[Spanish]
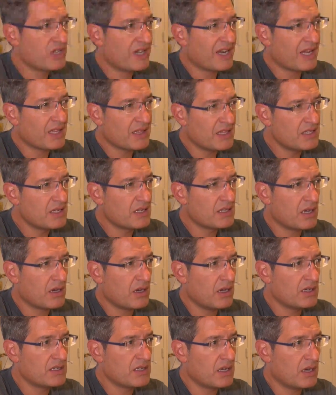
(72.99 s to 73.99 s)
se garantiza
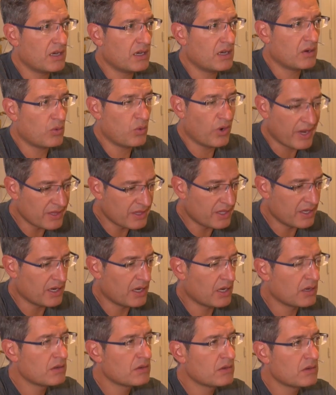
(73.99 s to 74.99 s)
esa,
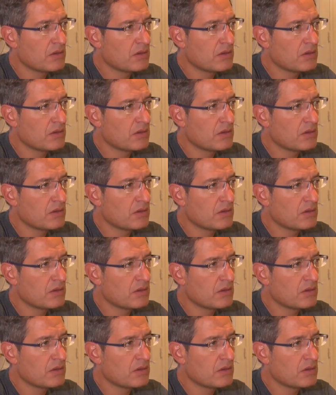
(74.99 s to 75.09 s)
cuarentena?